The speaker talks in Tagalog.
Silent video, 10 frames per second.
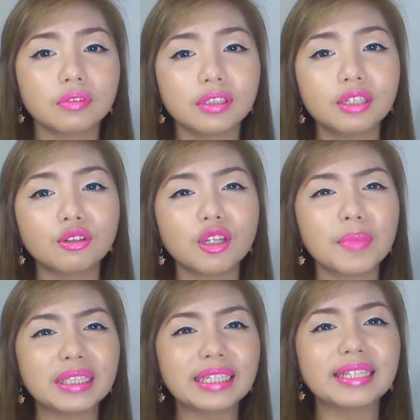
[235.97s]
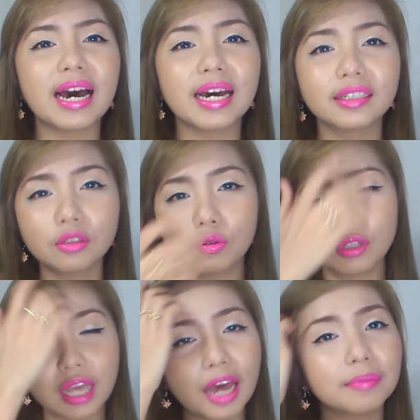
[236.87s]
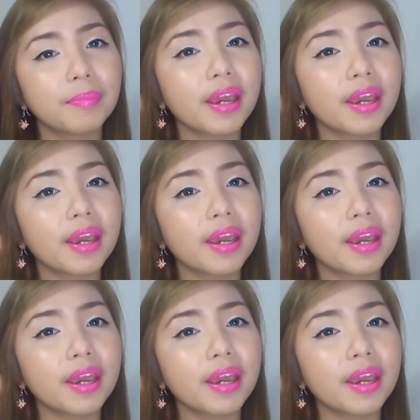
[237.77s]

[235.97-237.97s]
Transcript: hindi ko na matandaan kung saan,